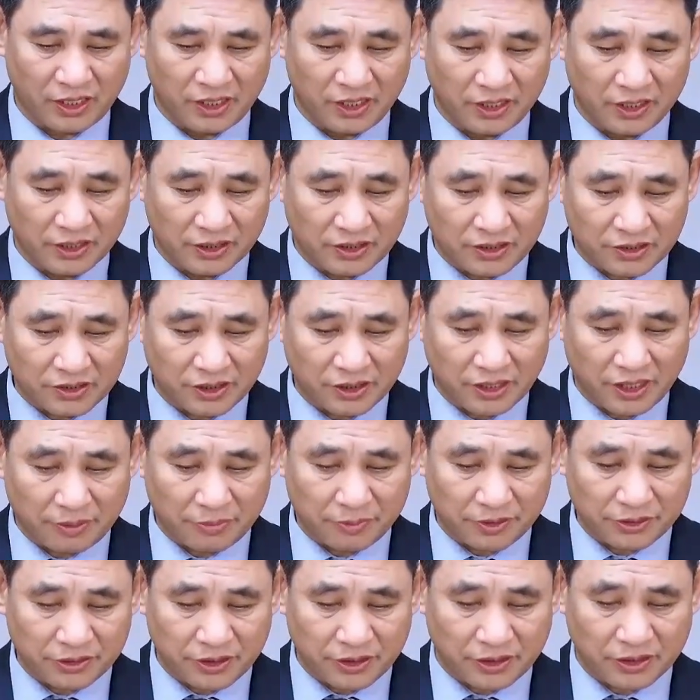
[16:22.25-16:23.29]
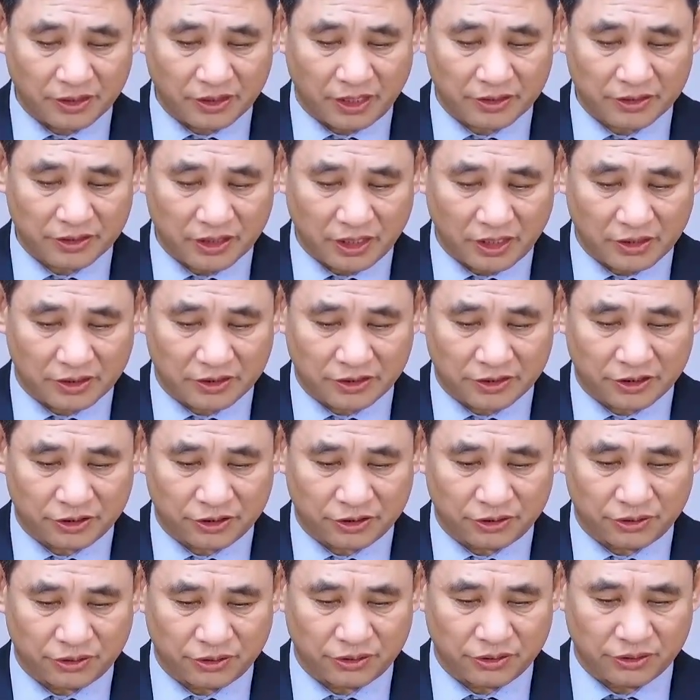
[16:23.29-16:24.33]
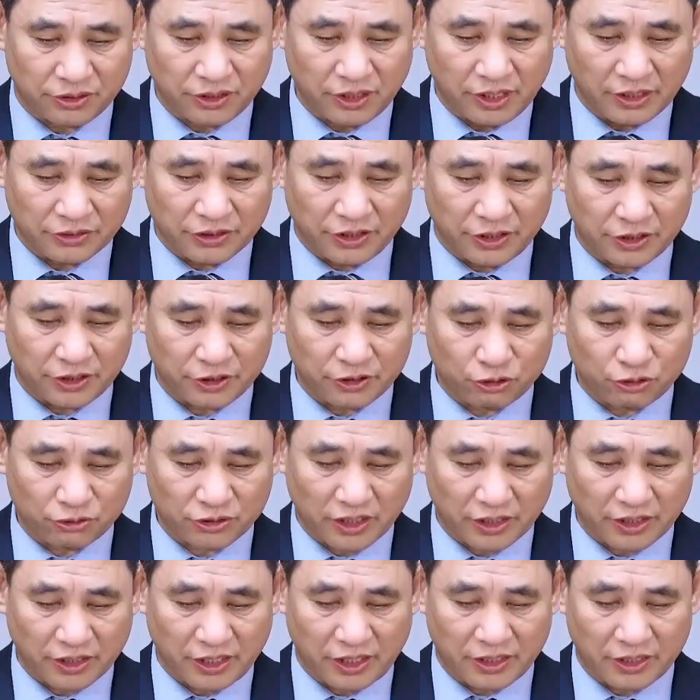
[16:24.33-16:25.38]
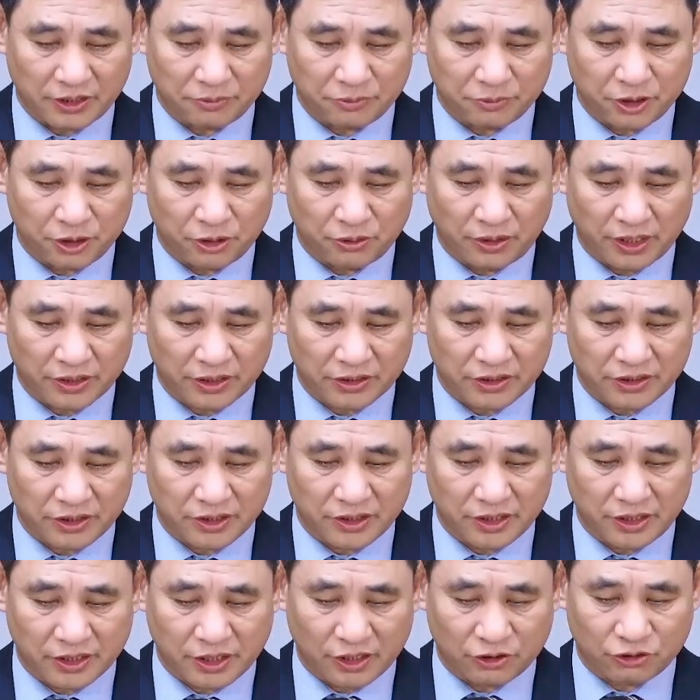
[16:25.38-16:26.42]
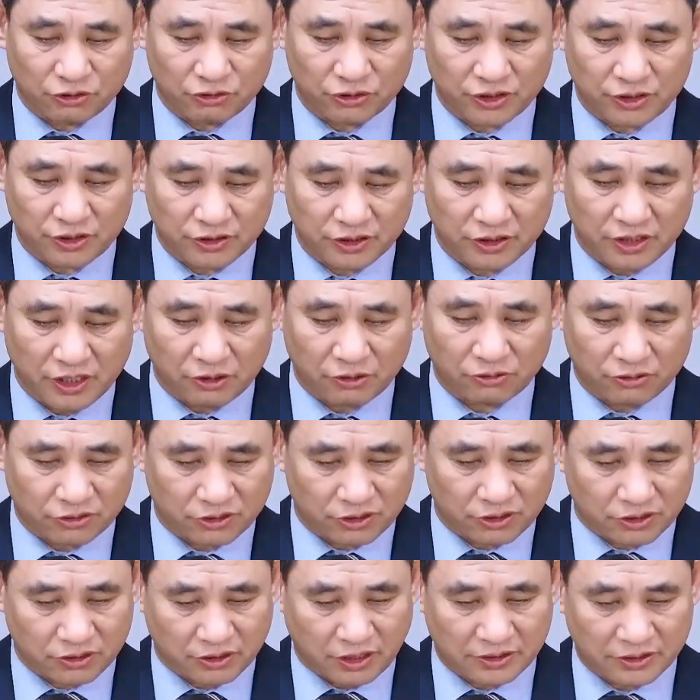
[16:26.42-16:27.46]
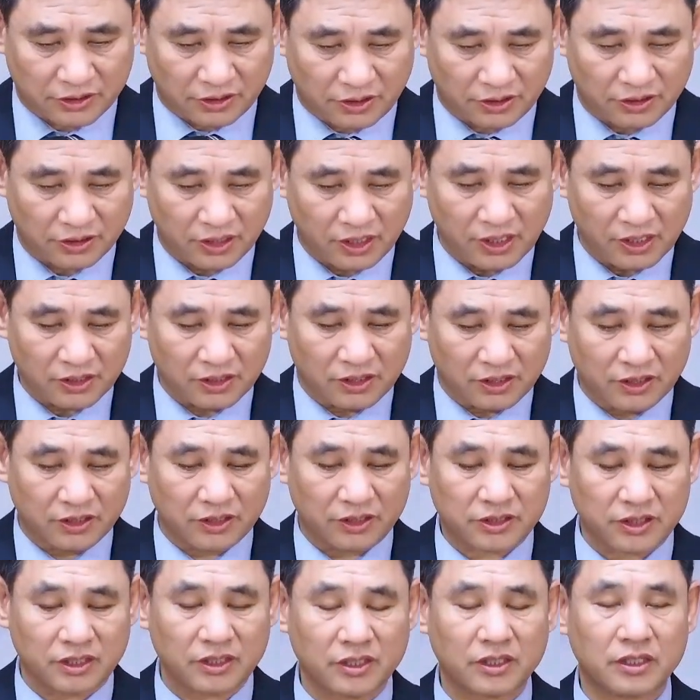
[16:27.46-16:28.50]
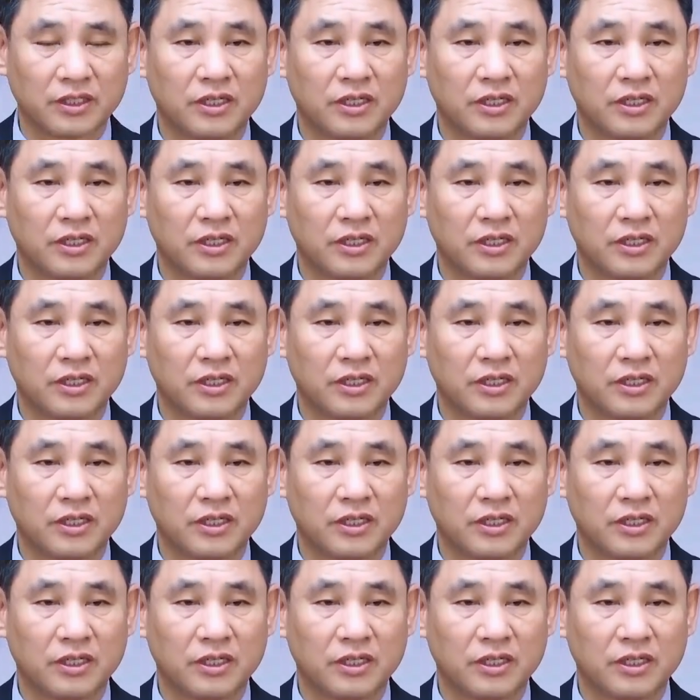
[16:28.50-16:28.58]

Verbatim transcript: 그리하면 너희가 살 것이요 너희 조상의 하나님 여호와께서 너희에게 주시는 땅으로 들어가서 그것을